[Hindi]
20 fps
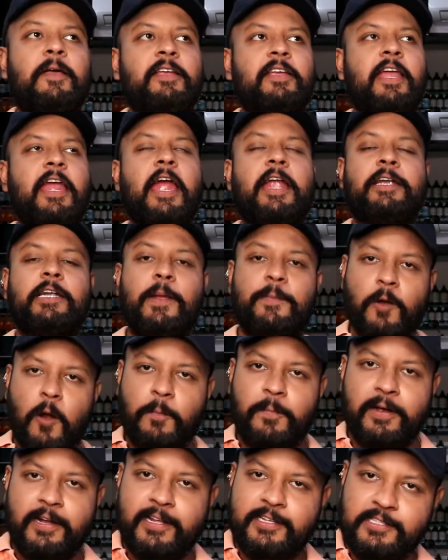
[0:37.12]
भर के एंटी
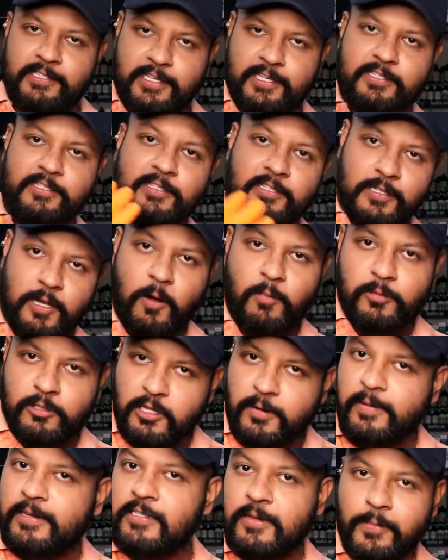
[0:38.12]
प्रॉपर्टीज इस
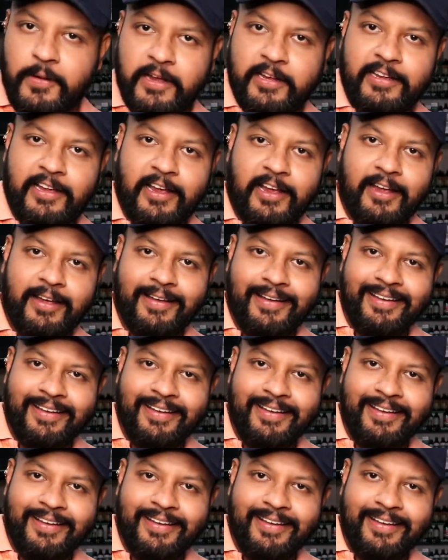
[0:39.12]
गौमूत्र में समाई है